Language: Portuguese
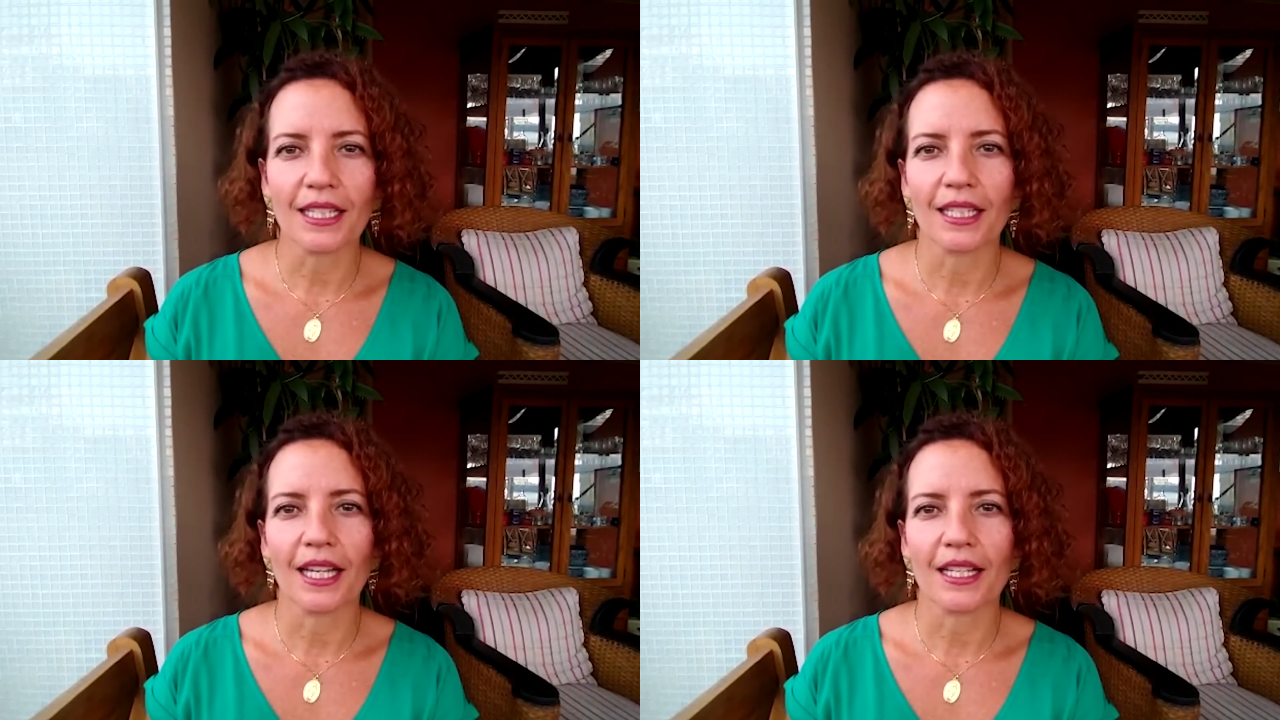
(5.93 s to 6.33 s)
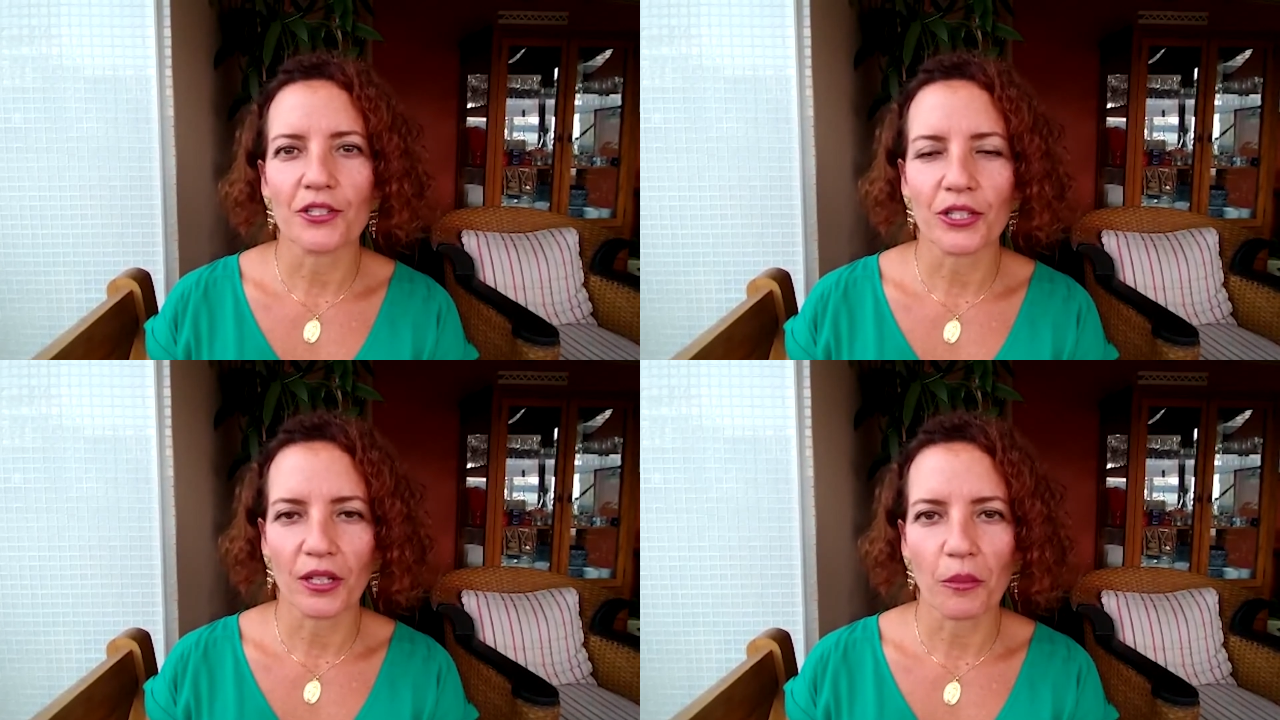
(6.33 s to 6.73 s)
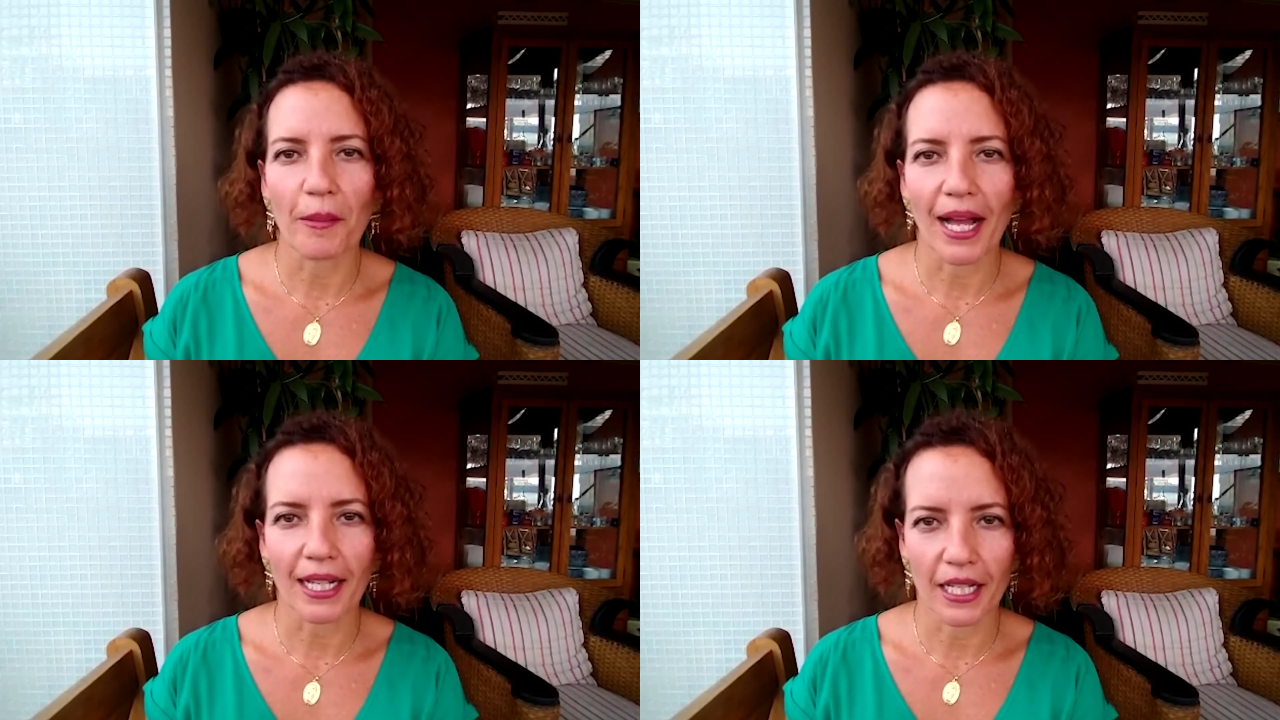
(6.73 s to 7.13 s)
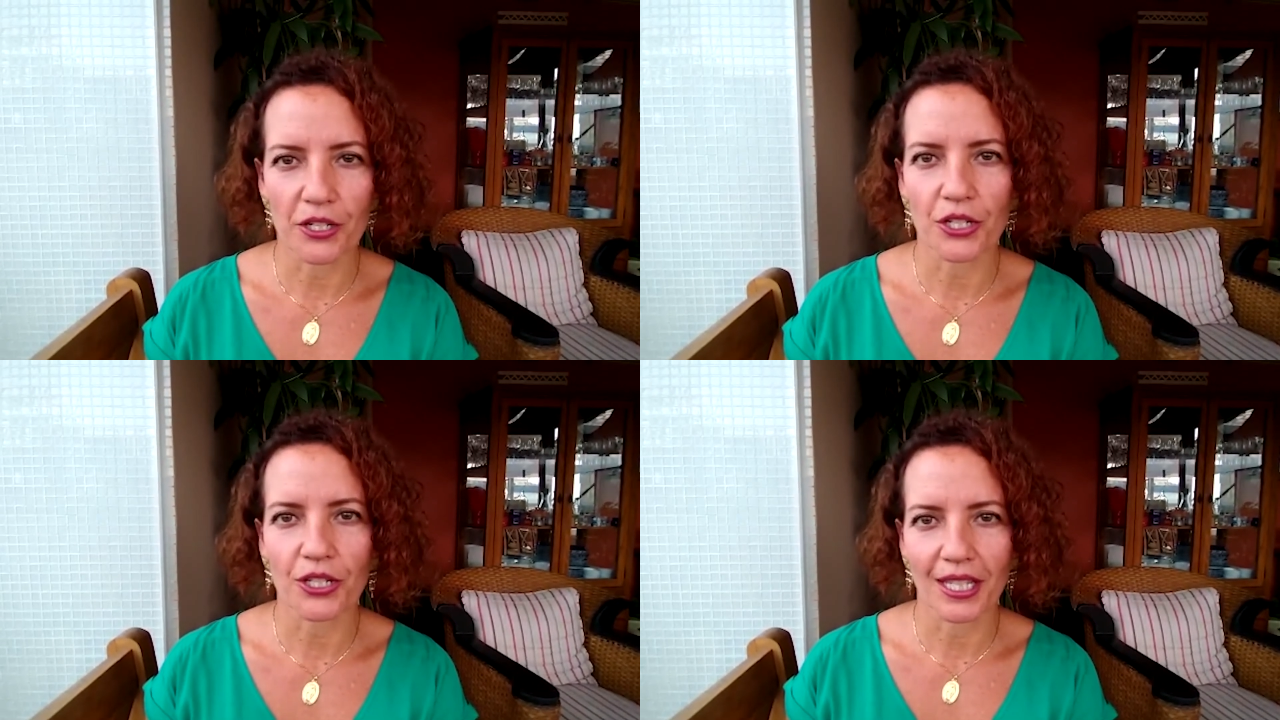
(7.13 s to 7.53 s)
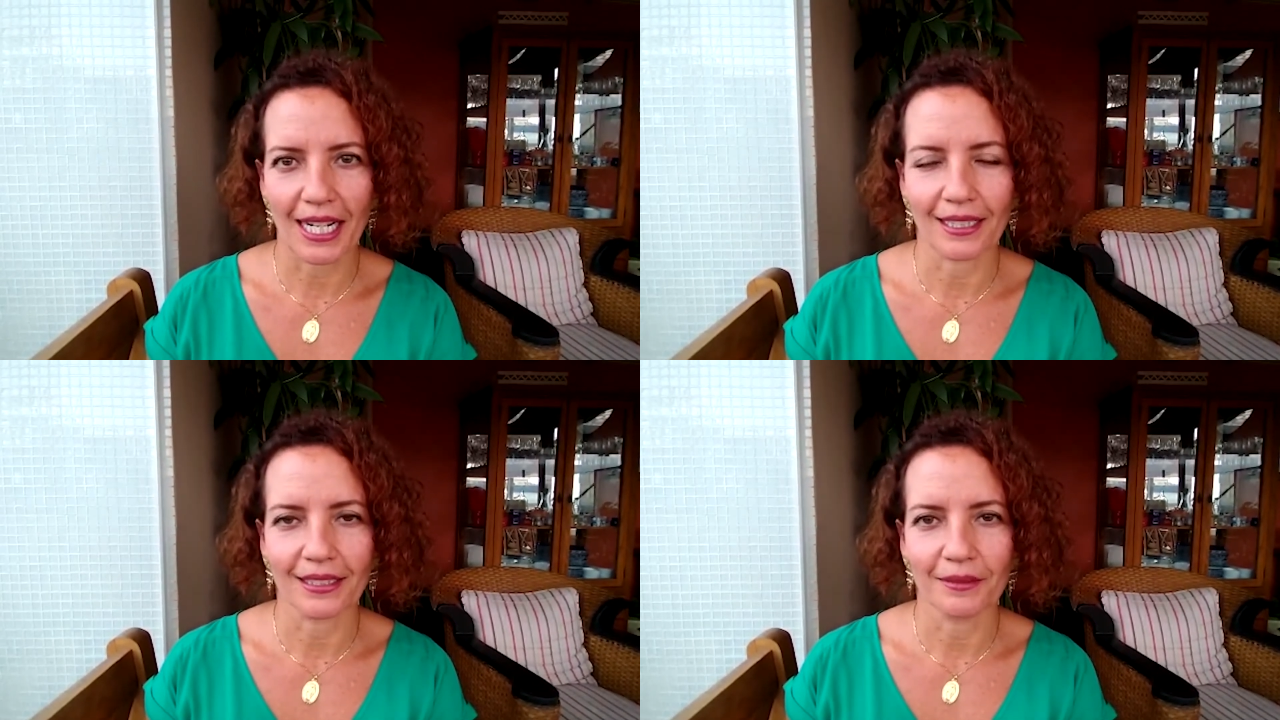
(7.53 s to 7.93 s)
que é de ter uma marca
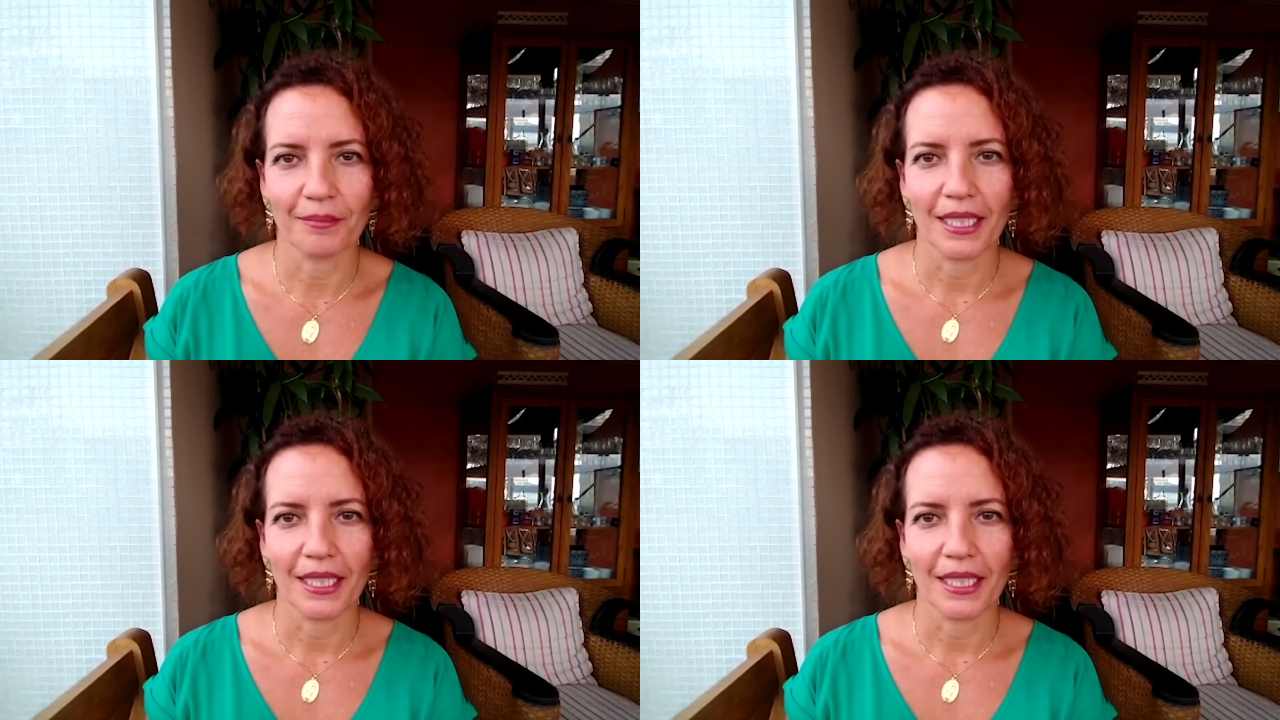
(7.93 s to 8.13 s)
registrada.